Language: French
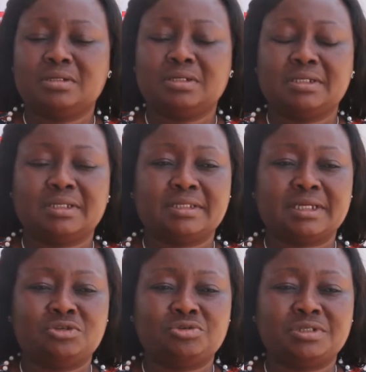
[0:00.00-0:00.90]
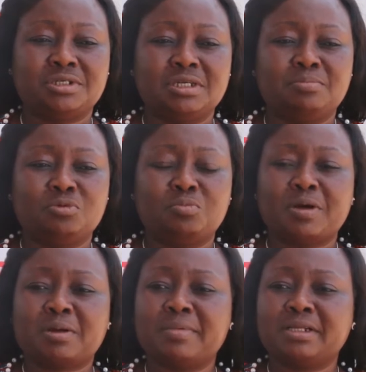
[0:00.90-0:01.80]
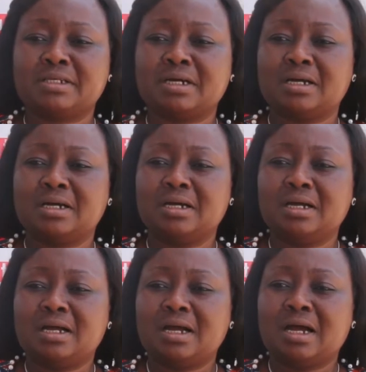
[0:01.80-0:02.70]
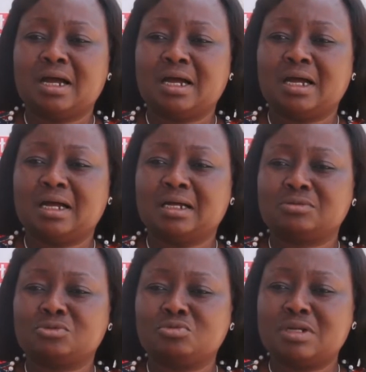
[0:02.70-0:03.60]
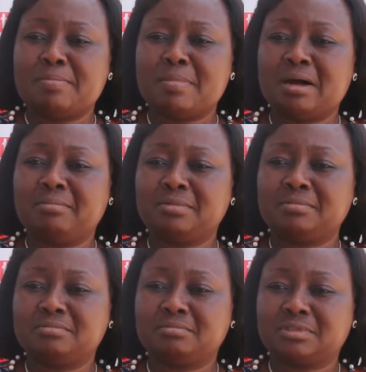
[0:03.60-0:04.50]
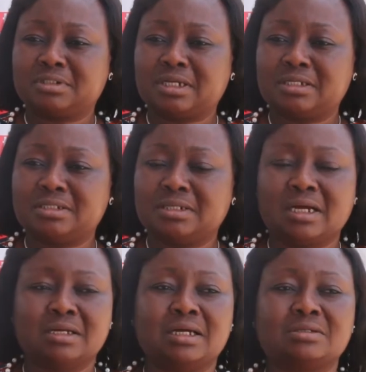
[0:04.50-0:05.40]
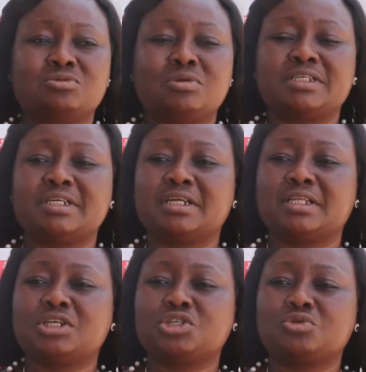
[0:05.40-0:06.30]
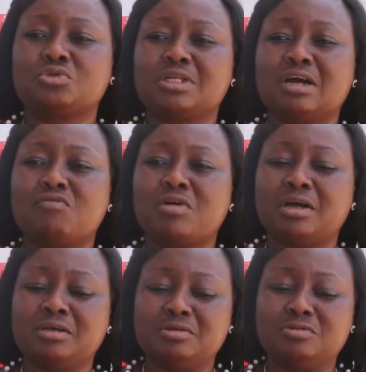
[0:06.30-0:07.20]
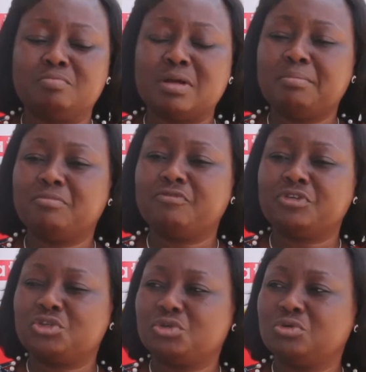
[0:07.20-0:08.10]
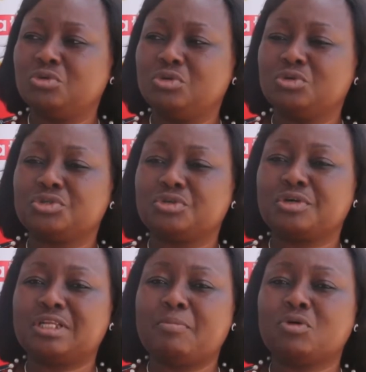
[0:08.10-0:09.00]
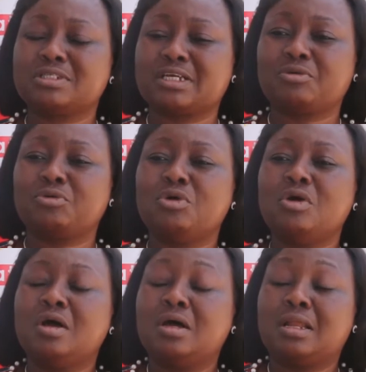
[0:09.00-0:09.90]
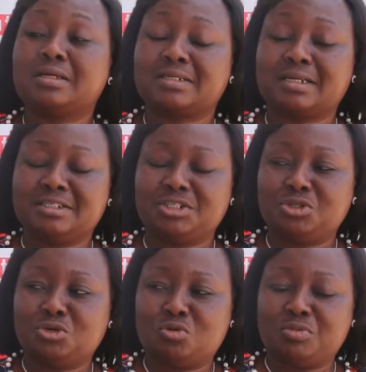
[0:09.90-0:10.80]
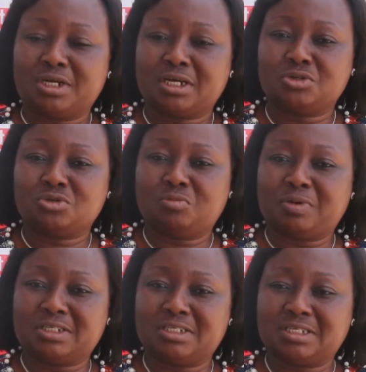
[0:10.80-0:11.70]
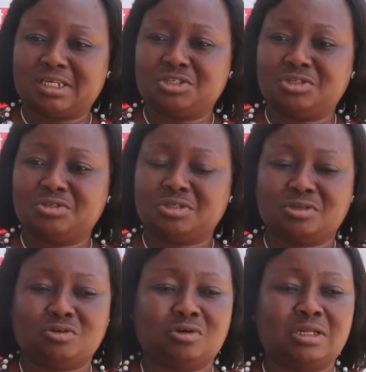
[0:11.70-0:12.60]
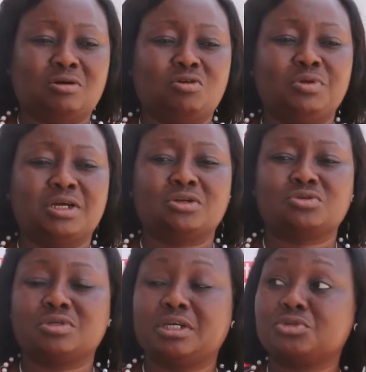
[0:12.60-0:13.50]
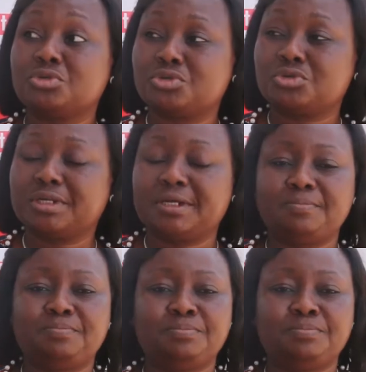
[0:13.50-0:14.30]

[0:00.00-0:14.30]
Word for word: Il était très utile pour permettre à tous les membres c'est-à-dire à, tous les secrétaires généraux d'avoir une même vision de ce que d'abord c'est que la stratégie de communication, parce qu'il s'agit de la communication institutionnelle,